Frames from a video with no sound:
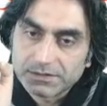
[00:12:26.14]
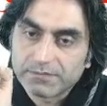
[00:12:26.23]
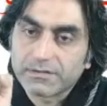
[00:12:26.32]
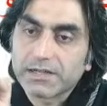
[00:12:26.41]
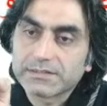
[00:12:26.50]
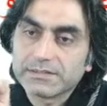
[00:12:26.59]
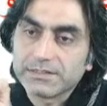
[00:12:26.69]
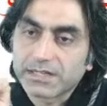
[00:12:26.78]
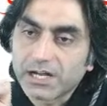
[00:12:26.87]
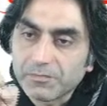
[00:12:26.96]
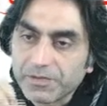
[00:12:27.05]
Tevrat'ı
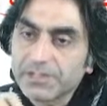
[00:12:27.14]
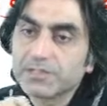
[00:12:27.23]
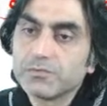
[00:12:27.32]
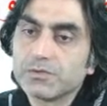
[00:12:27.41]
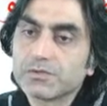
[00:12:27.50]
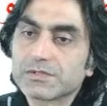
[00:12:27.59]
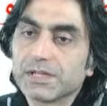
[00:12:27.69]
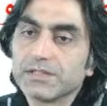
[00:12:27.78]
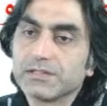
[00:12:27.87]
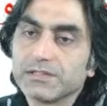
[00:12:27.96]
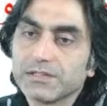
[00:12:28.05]
ikame
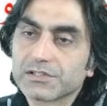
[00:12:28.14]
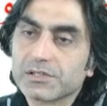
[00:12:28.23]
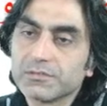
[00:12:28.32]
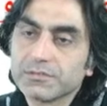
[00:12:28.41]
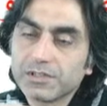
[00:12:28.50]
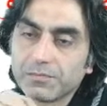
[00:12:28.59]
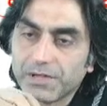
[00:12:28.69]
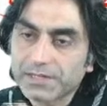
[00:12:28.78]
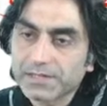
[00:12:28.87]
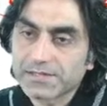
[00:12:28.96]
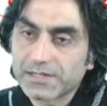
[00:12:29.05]
etmiyorsan, yaşamında
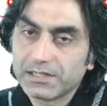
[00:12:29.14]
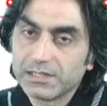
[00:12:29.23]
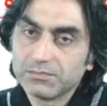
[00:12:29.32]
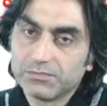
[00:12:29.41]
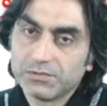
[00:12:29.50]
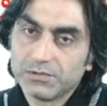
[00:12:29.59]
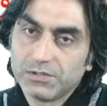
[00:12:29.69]
merkeze alıp